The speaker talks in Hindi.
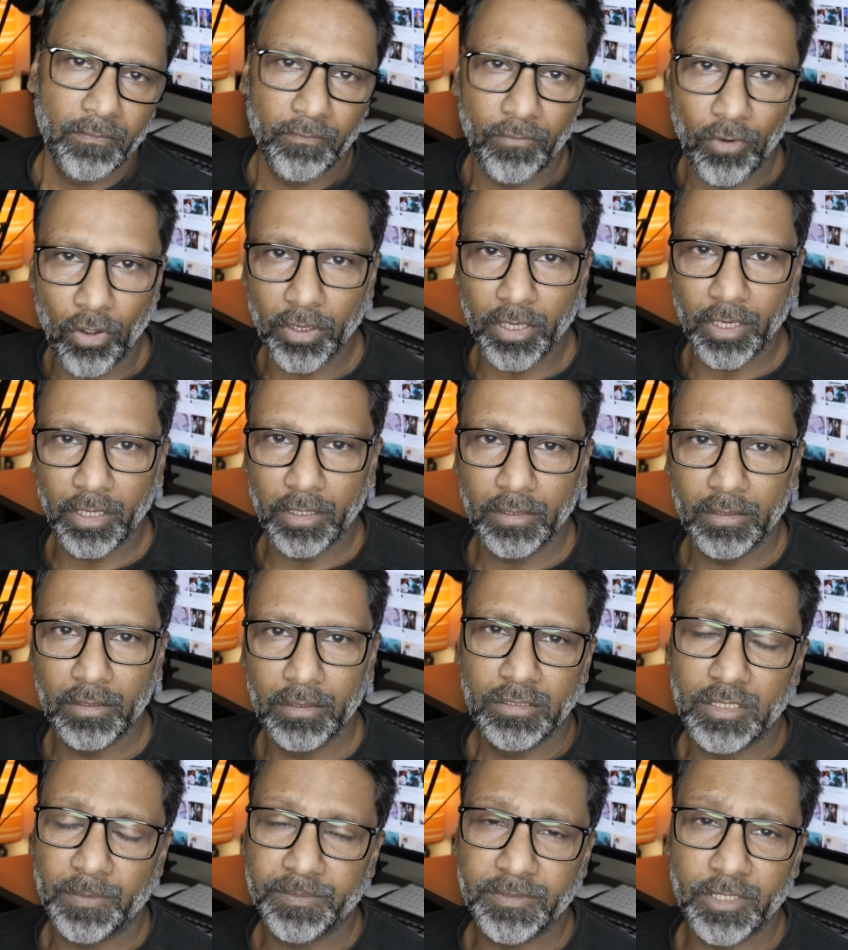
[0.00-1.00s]
ब्लॉगिंग
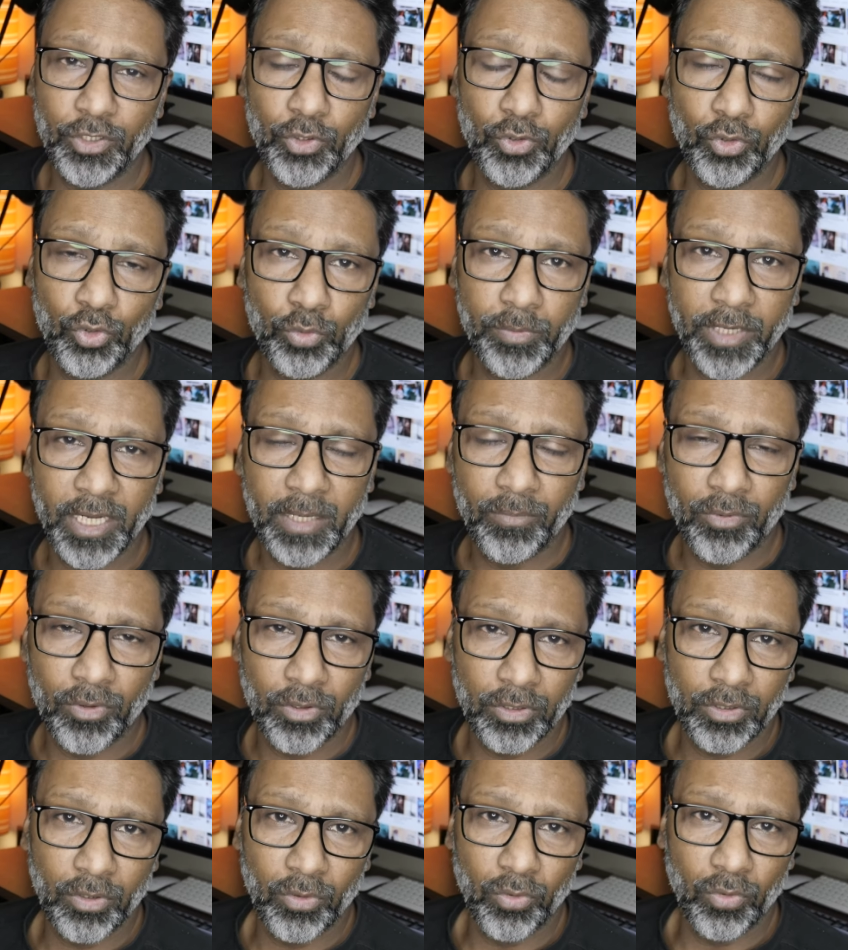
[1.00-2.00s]
जब से यूट्यूब आया
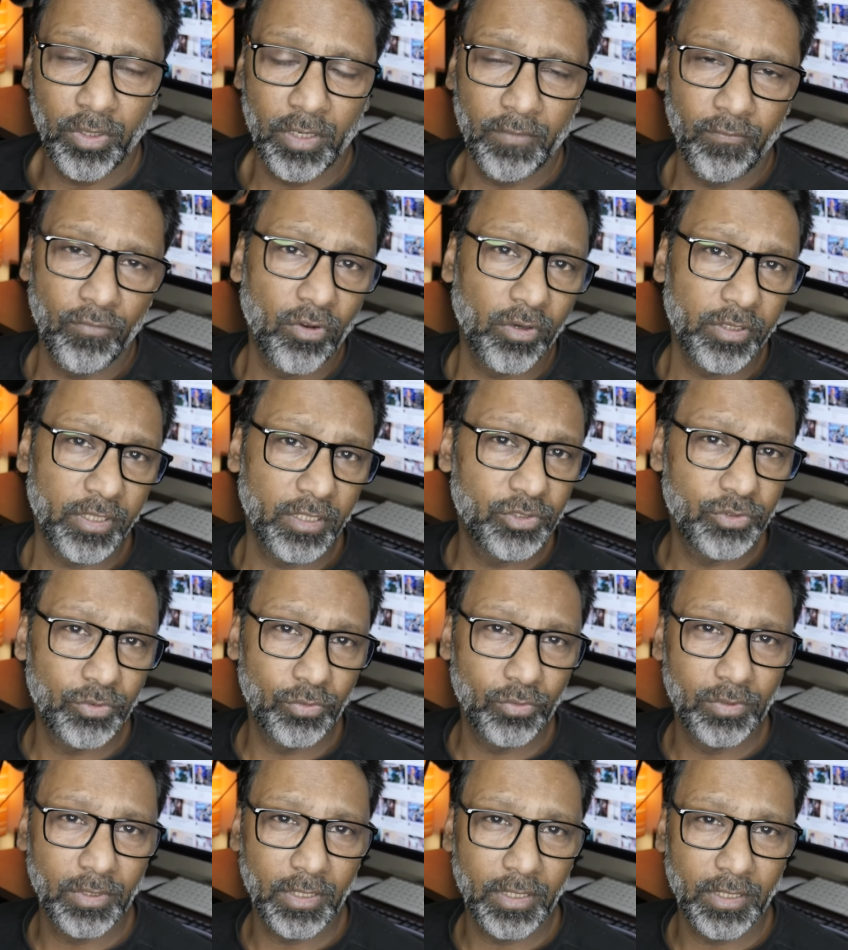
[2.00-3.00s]
बहुत लोगों ने ब्लॉगिंग
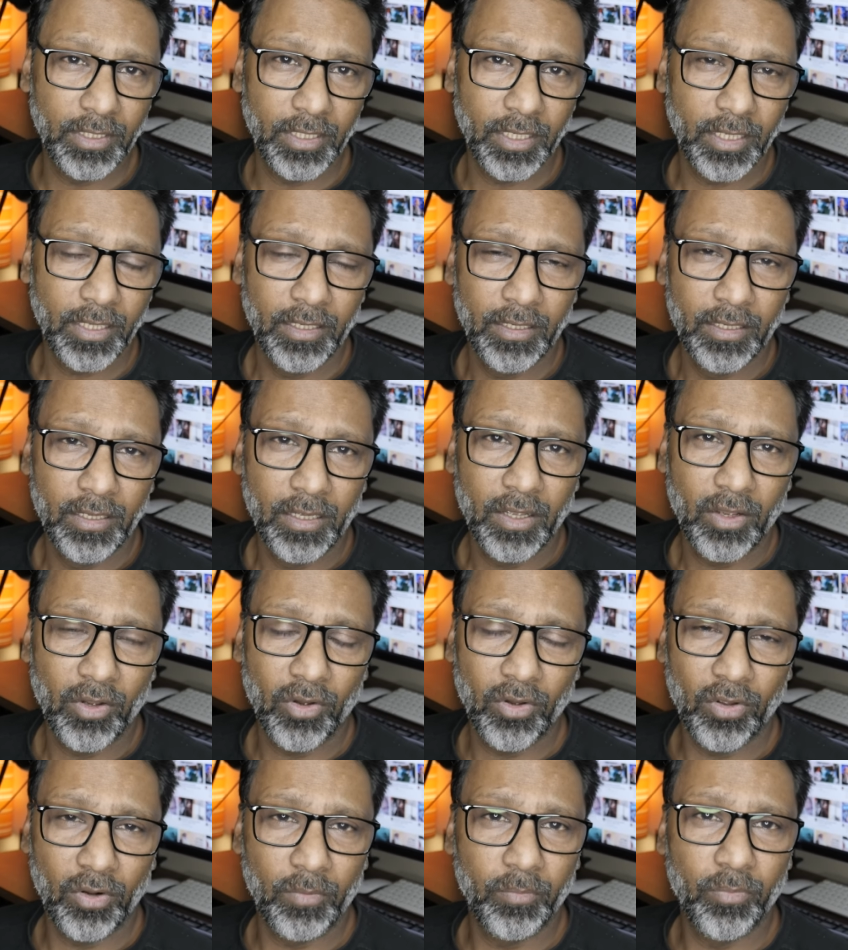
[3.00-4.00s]
शुरू कर दिया है
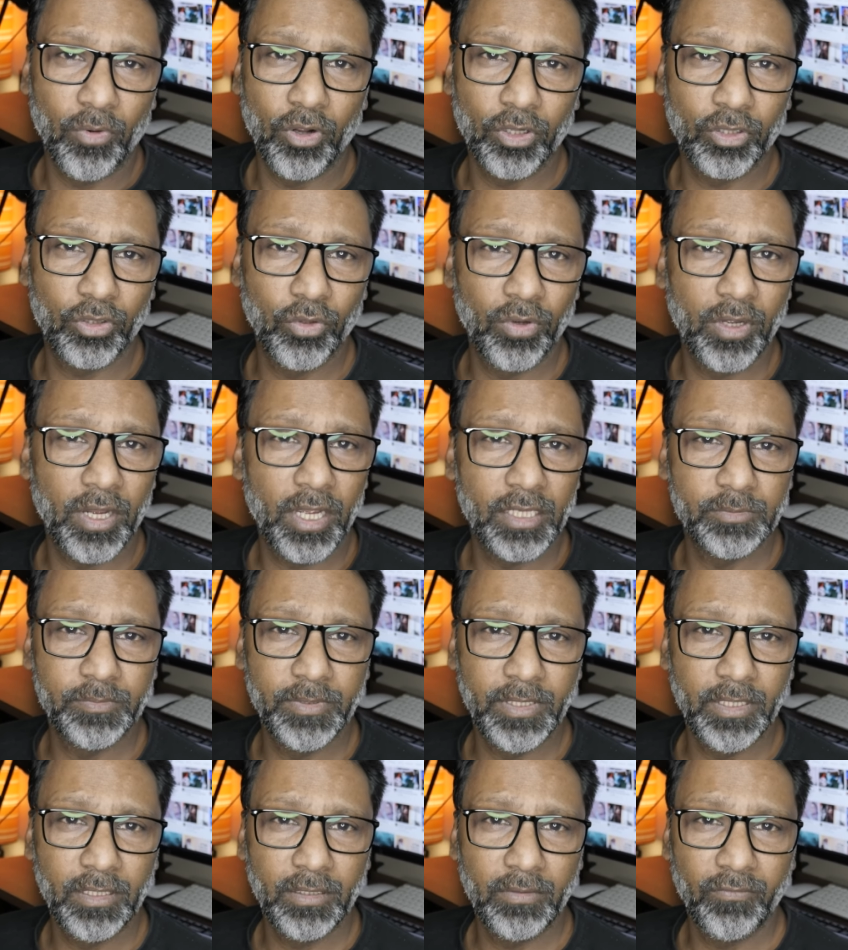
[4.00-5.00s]
और बहुत लोग आज
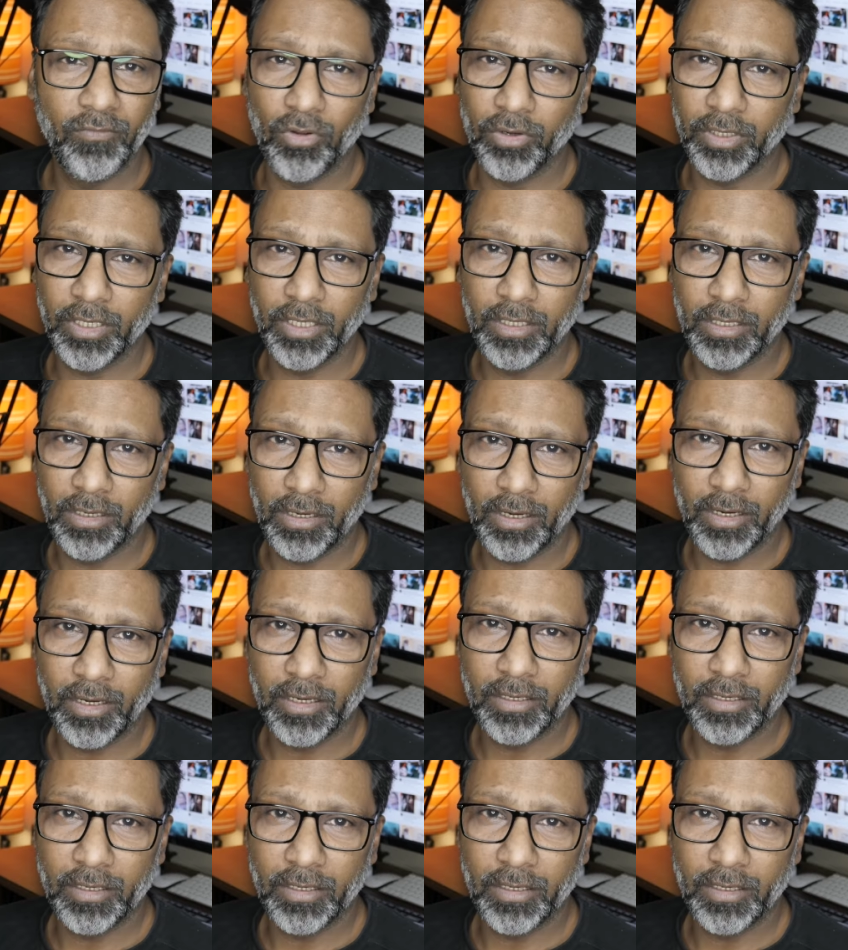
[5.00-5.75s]
भी ब्लॉगिंग कर रहे